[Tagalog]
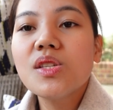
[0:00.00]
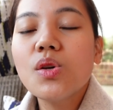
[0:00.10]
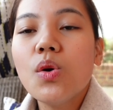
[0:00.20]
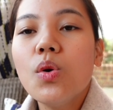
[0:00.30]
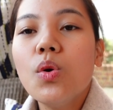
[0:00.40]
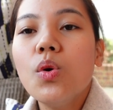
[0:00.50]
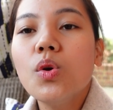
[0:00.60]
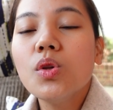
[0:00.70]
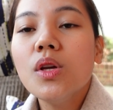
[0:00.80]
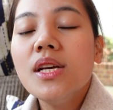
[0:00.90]

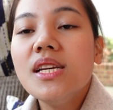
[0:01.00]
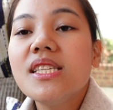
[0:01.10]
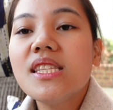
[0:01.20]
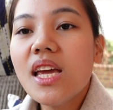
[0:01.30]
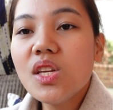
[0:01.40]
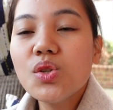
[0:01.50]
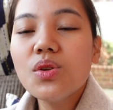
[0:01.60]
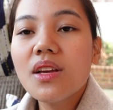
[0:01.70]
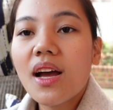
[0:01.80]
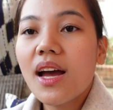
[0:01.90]
So, Stay
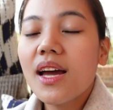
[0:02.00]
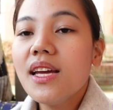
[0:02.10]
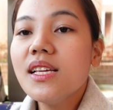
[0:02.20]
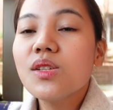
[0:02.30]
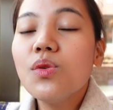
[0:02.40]
tuned guys.